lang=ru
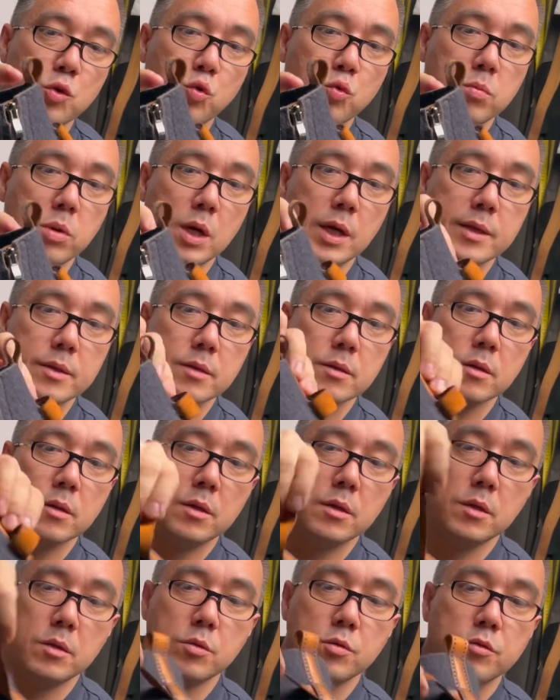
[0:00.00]
убрать.
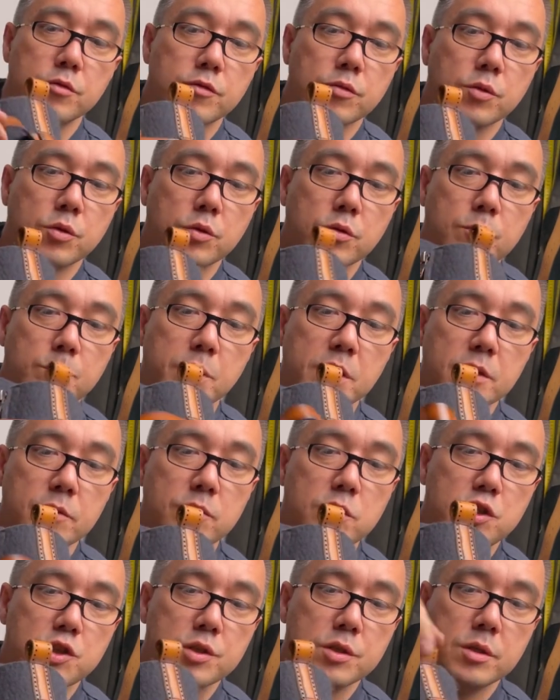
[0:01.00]
То есть вот он
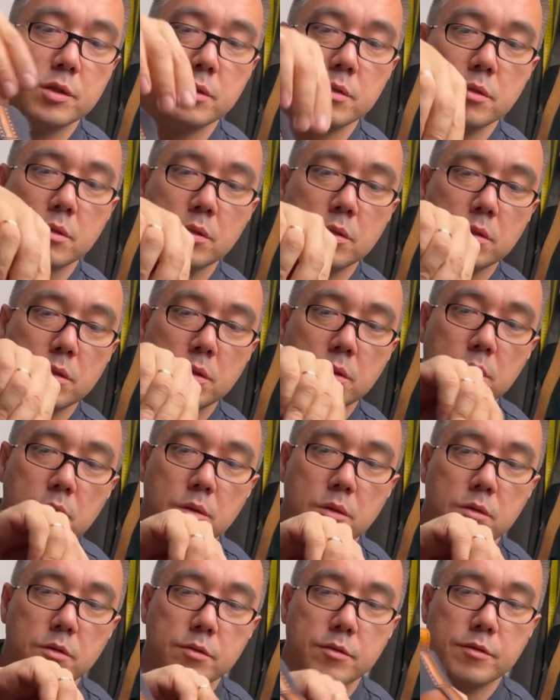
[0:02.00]
подвижный.
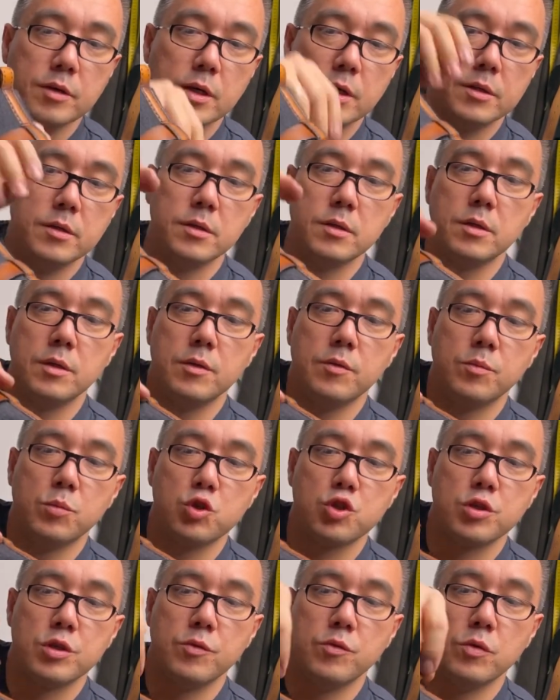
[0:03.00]
Захотите,
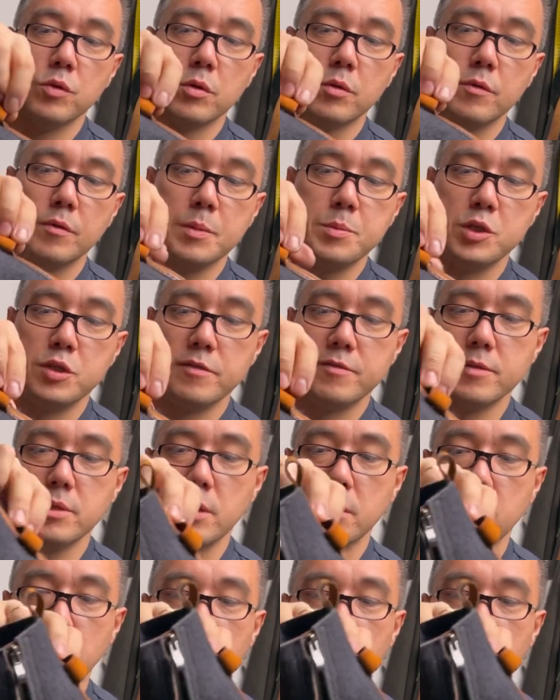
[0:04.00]
можно его вообще снять и